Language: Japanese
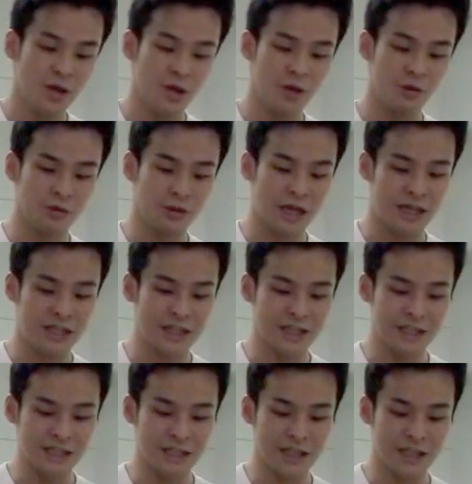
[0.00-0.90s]
ような
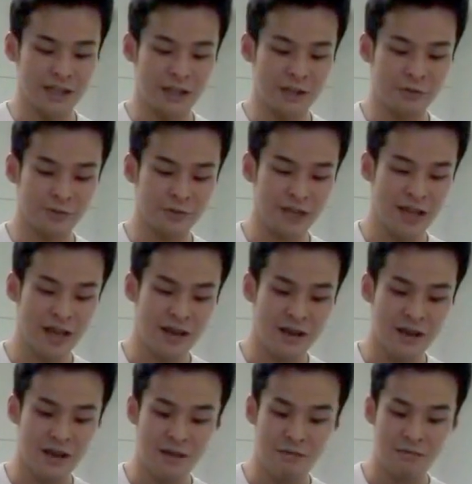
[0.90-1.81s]
形になっているの
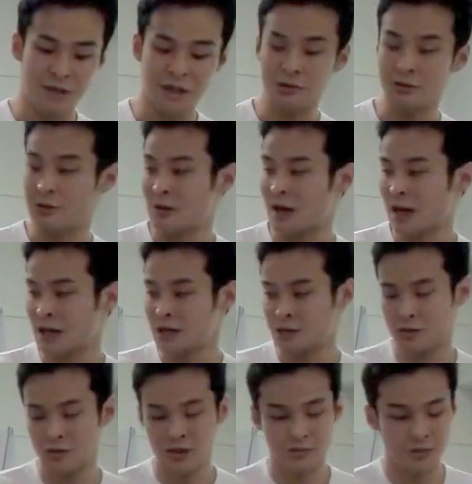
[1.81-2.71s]
で、まあ、それは
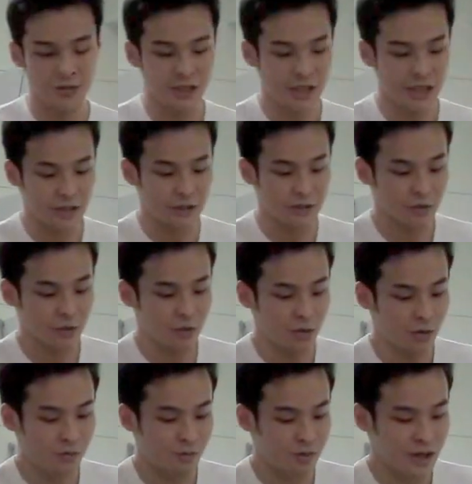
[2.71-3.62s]
感情を示していると
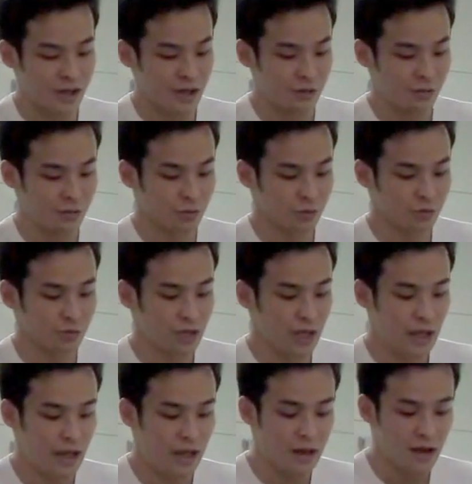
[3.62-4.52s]
思われるということ
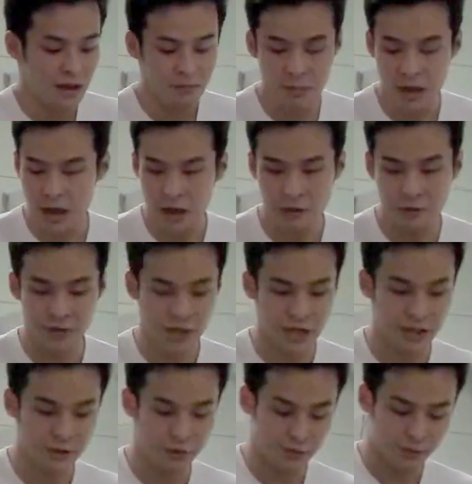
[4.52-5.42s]
で、まあ、こ
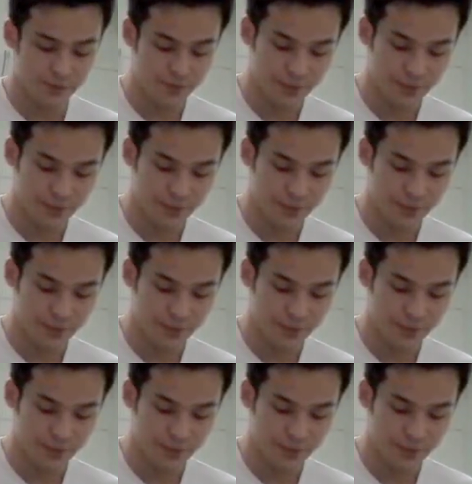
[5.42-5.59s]
れらの、